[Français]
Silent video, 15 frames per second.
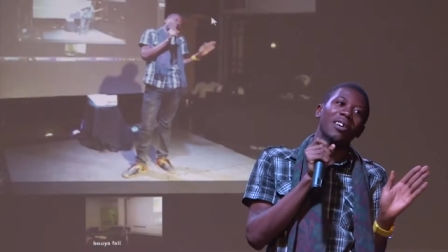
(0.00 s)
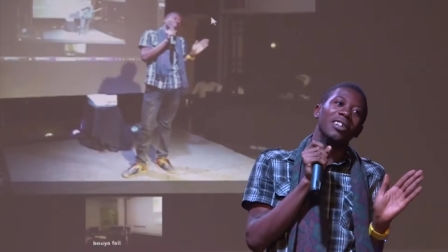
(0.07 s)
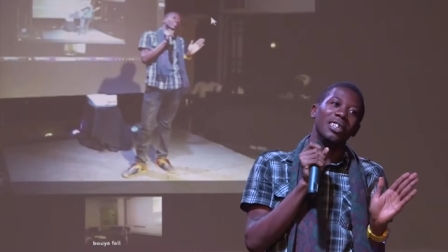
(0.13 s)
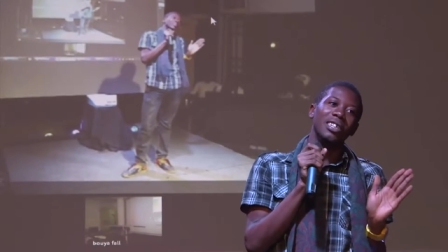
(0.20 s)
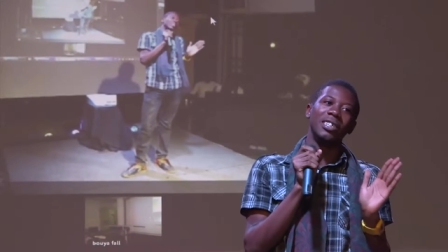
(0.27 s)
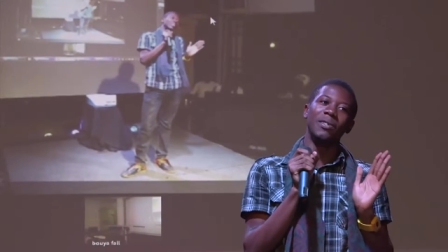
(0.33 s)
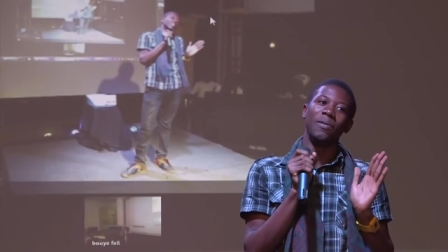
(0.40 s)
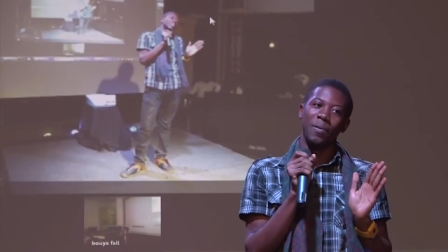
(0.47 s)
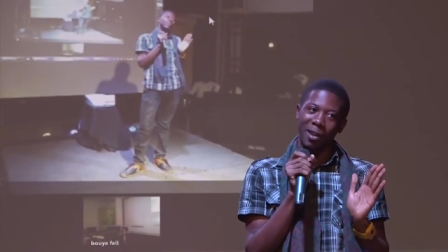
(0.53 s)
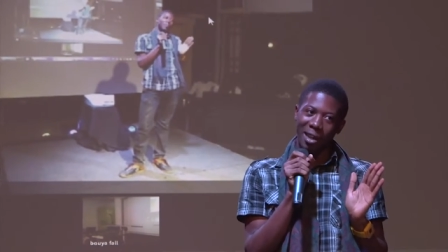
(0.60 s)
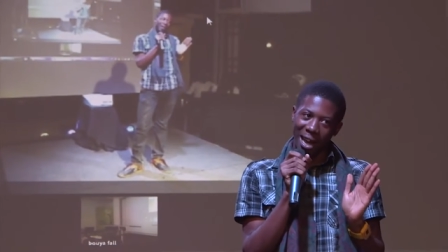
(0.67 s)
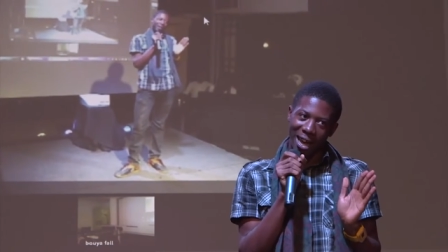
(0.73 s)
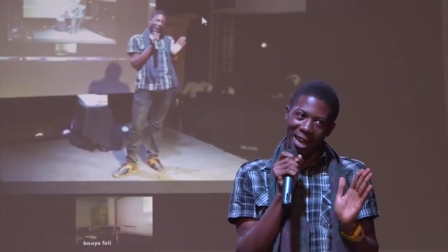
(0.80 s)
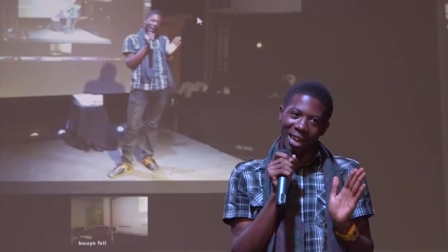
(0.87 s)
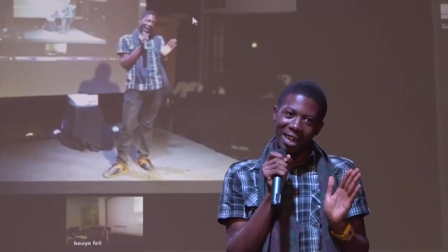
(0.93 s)
C'est
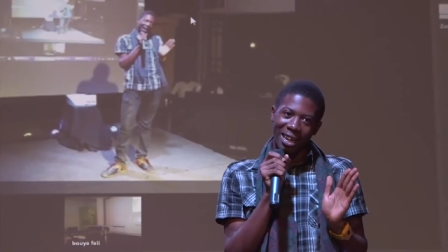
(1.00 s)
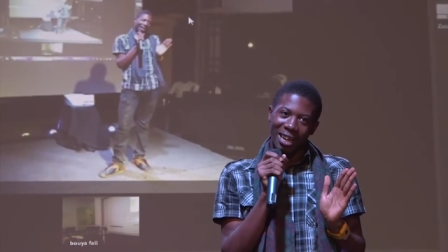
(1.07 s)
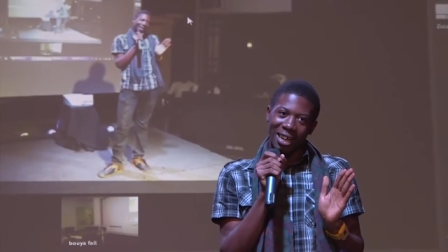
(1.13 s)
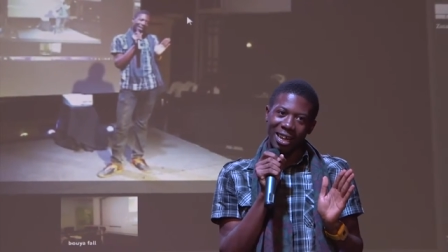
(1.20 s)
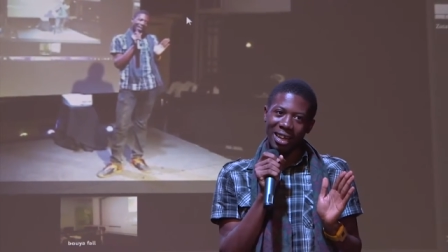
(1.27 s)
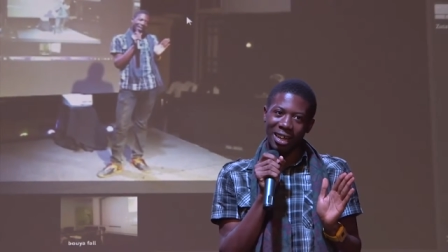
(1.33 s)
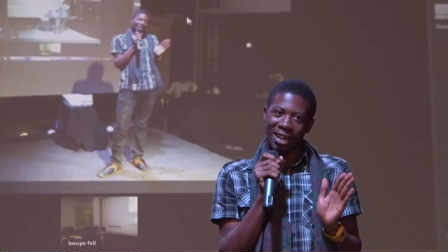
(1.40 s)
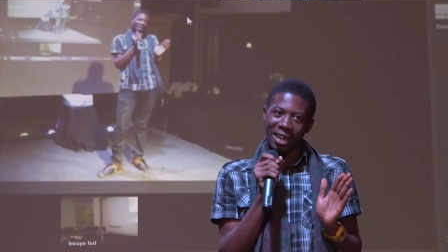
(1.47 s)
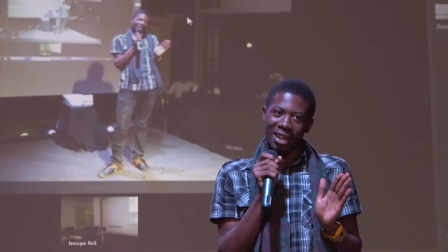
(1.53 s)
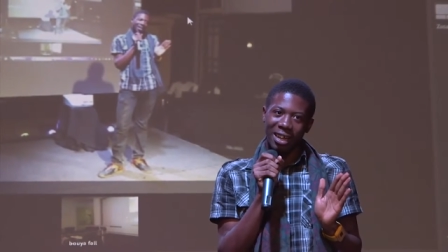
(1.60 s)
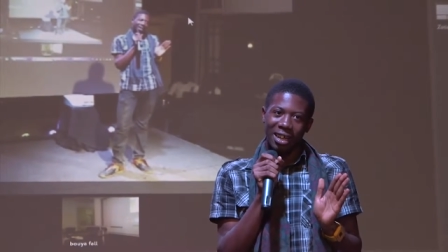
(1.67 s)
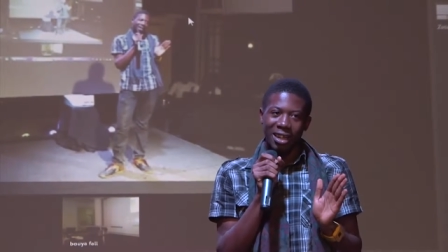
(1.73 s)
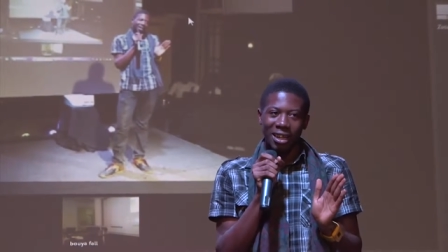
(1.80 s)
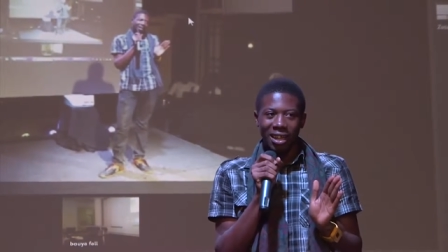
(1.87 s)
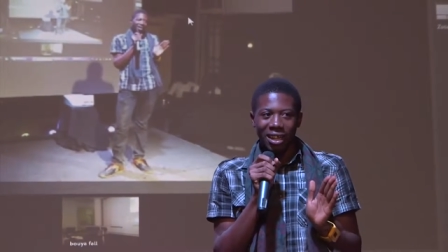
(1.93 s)
différent.
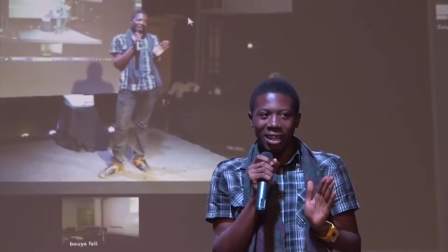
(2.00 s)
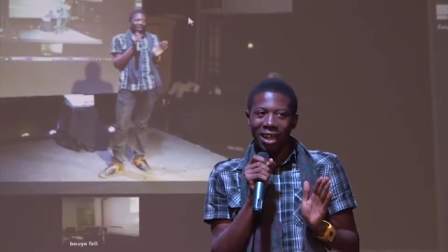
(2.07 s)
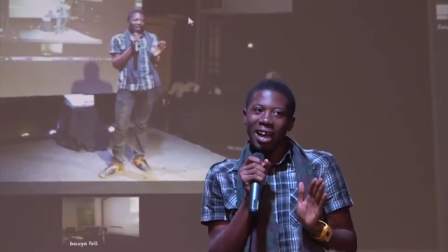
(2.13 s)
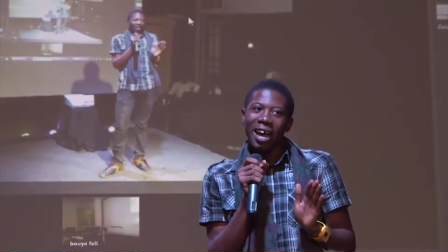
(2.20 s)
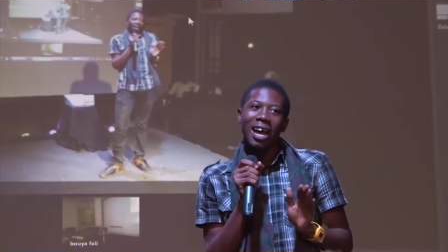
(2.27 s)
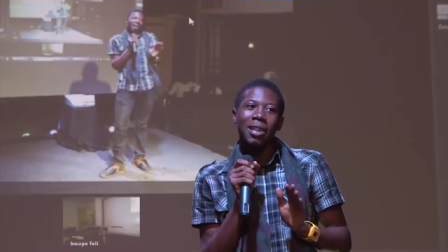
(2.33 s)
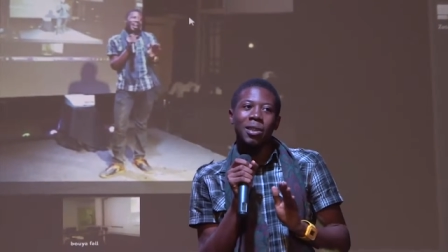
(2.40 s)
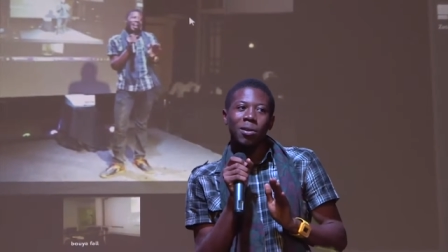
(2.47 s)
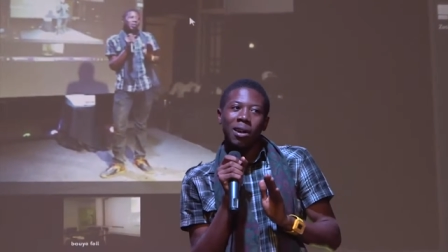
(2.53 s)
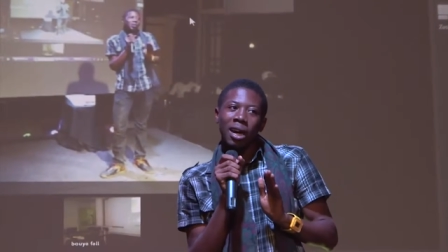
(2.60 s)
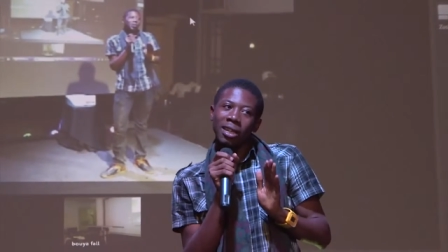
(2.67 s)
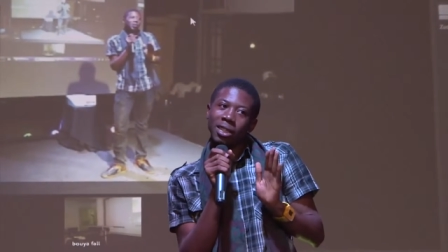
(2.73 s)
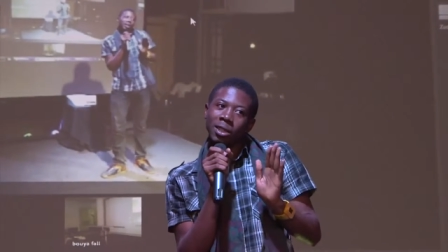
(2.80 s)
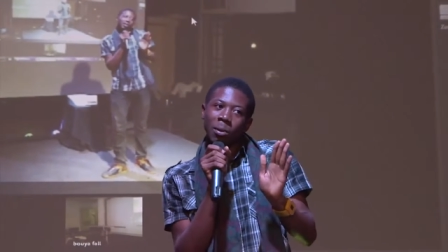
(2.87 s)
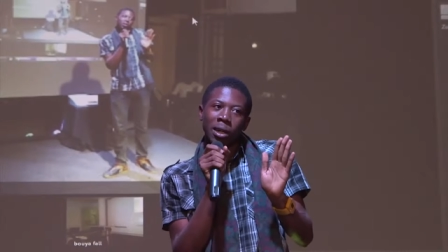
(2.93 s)
En tout
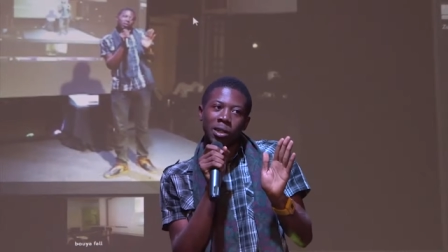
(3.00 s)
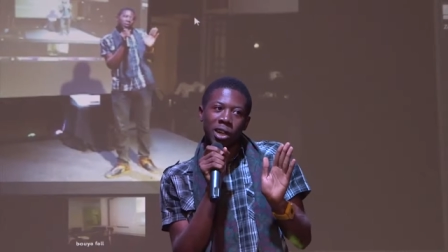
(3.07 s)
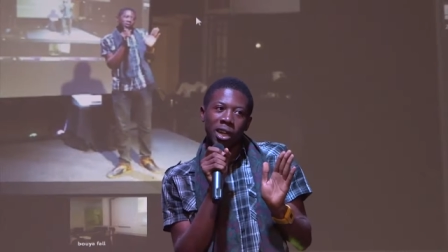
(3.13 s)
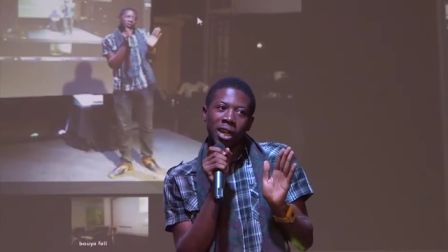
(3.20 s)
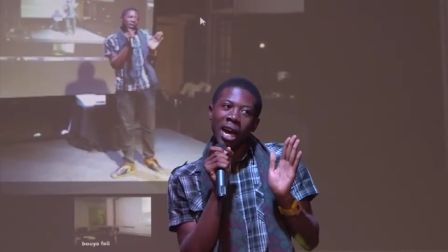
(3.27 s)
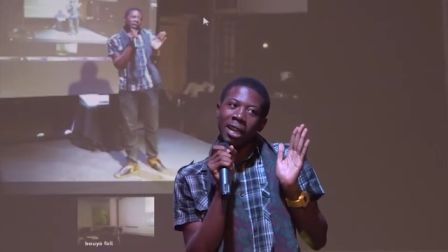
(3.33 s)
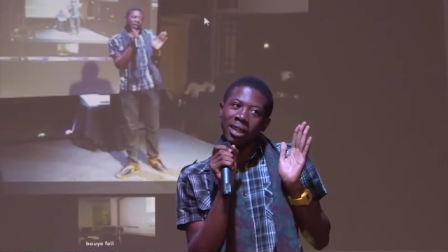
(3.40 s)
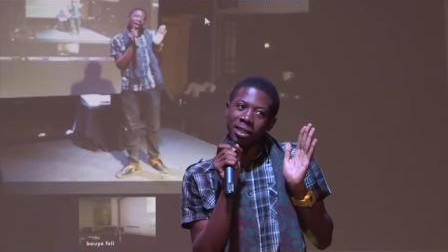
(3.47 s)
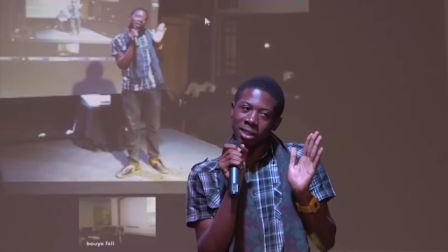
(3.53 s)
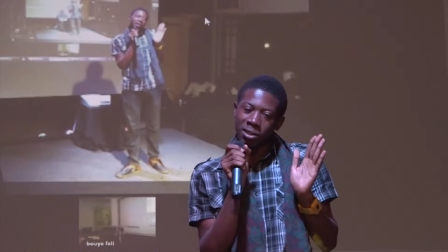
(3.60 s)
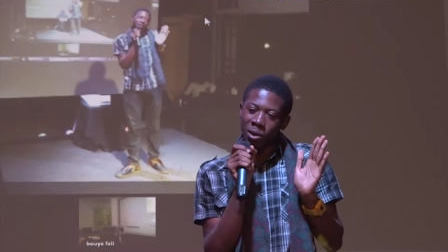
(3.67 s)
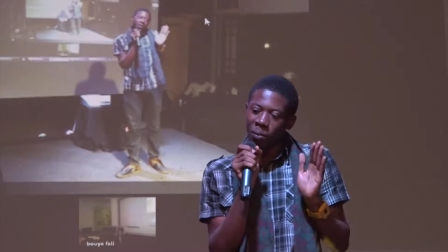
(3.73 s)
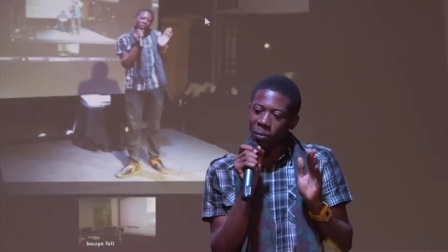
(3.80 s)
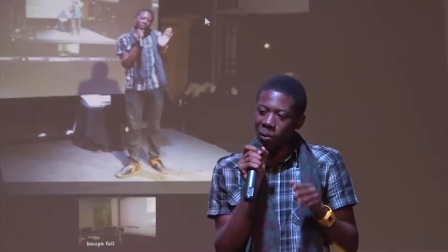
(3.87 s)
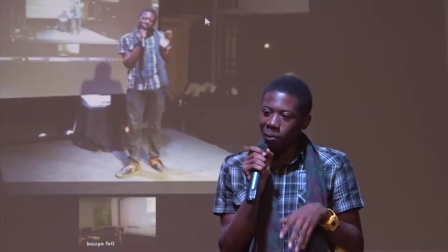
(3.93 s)
cas, si toi tu écartes, c'est
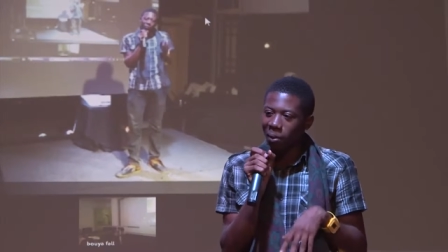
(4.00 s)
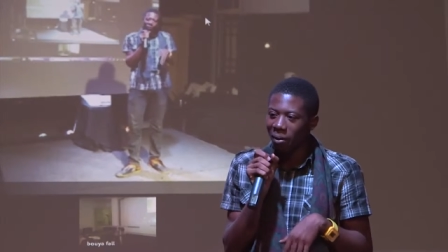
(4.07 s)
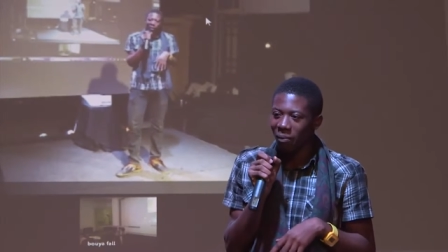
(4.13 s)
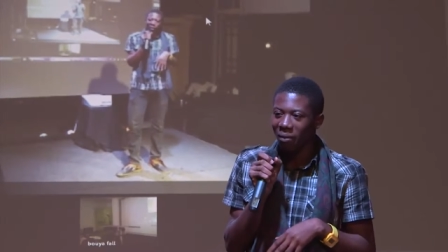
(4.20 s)
ton problème.